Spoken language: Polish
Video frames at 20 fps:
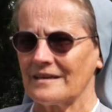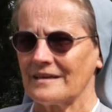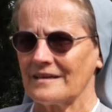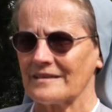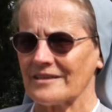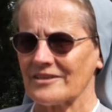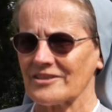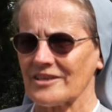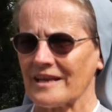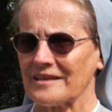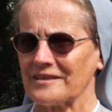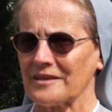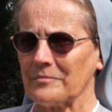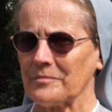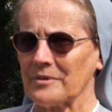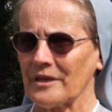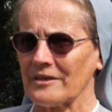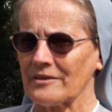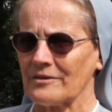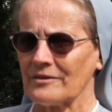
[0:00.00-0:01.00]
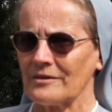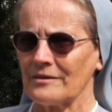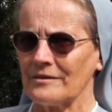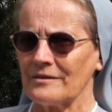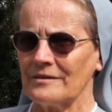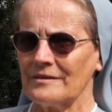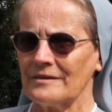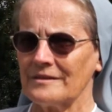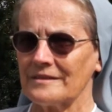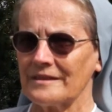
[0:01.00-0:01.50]
Ryszarda
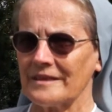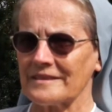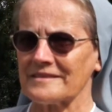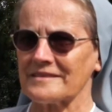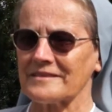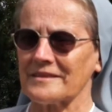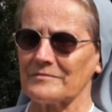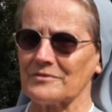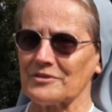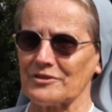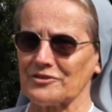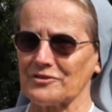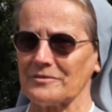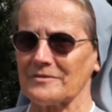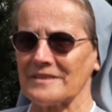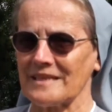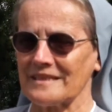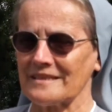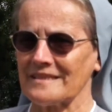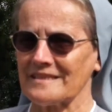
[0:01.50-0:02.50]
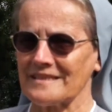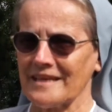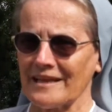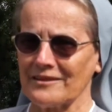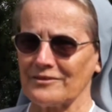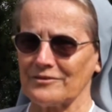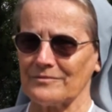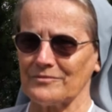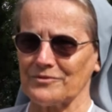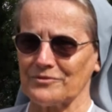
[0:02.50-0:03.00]
Piejko. Jestem siostrą
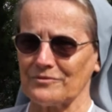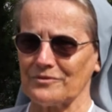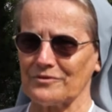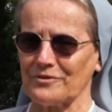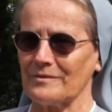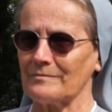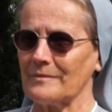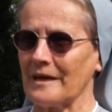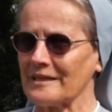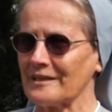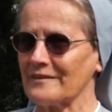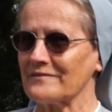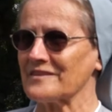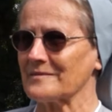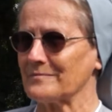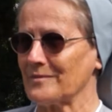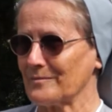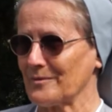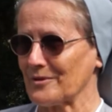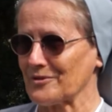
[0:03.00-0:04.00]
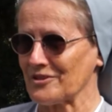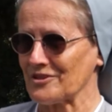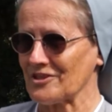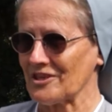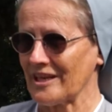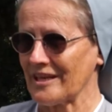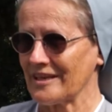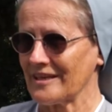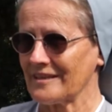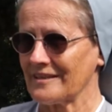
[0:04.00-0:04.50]
salezjanką, córką Maryi
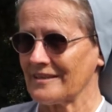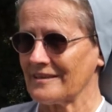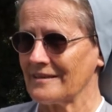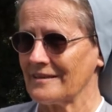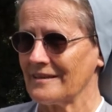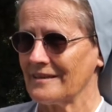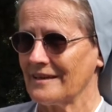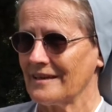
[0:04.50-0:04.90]
Wspomożycielki.